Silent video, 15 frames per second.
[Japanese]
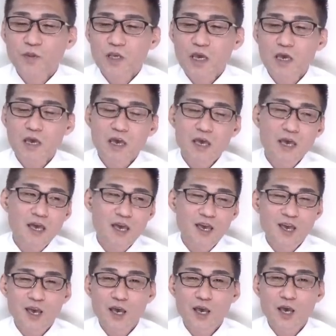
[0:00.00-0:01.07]

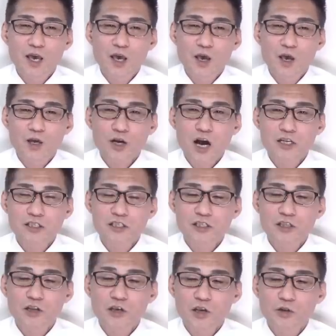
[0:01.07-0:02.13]
えー、感
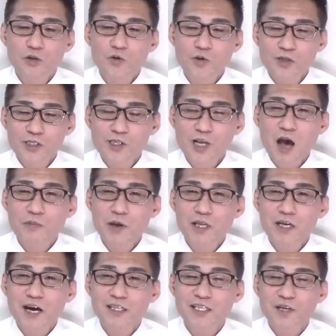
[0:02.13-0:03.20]
じでね、
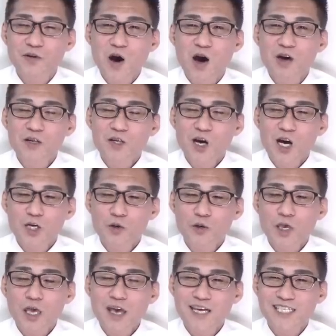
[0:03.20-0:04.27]
ノースアメリカンには、あの、
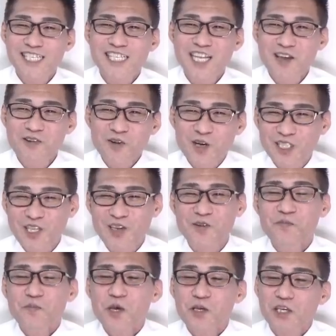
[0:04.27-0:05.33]
ケアしねえのかっていう
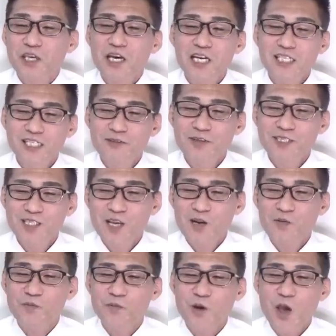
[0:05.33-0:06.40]
気がしますけ
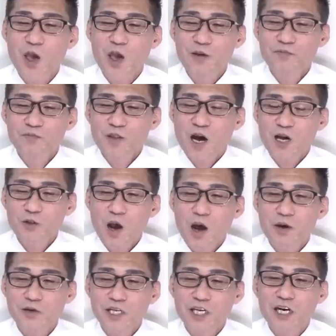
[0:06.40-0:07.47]
れどもね。あと
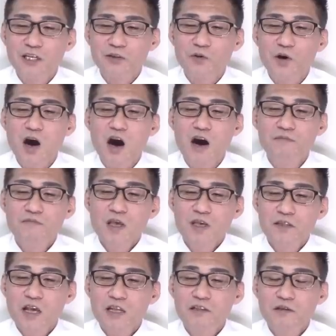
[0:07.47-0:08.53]
アフリカンとか、
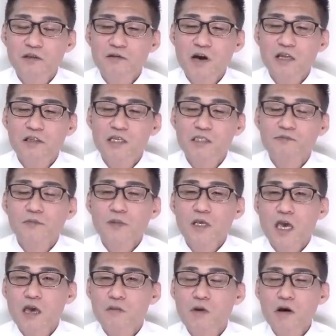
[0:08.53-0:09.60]
ネットの話、
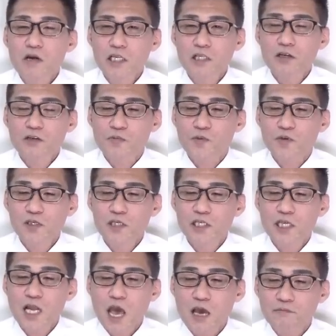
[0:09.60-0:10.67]
えー、もう二度と募金
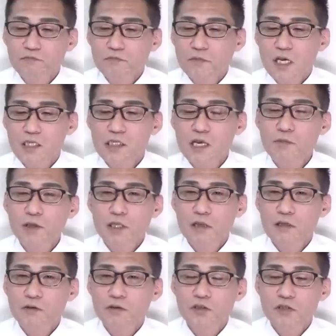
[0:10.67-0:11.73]
しない、えー、せめて
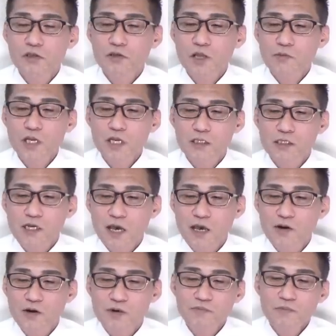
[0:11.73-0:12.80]
日本人のために使え
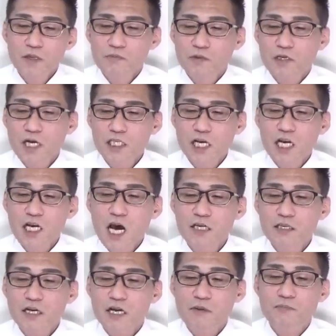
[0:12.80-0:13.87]
よう。昔からあ
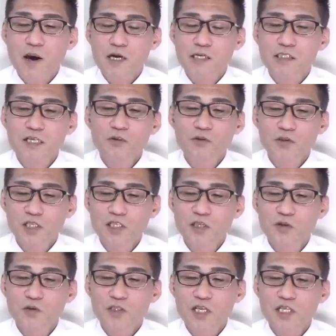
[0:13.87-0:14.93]
るから漠然と信
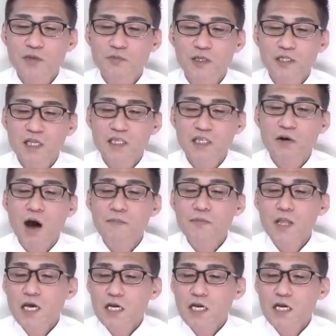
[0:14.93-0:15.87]
用してしまっていたわ。